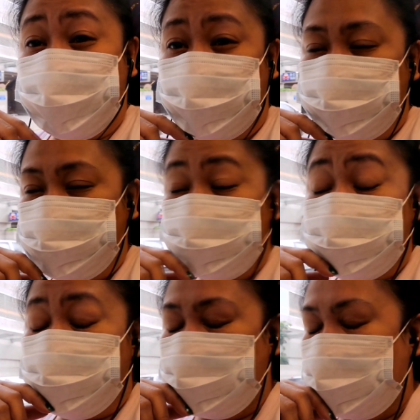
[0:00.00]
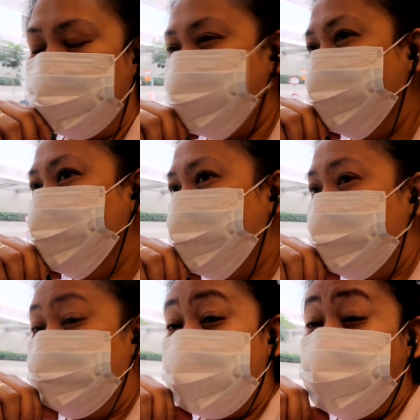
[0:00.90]
ko yung totoo lang
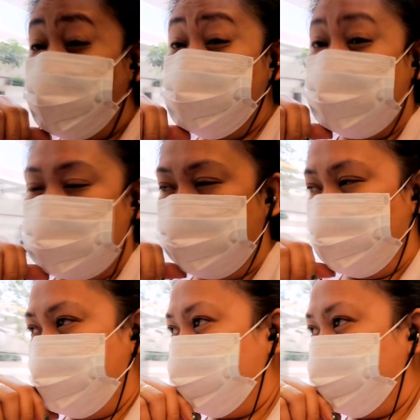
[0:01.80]
mag road trip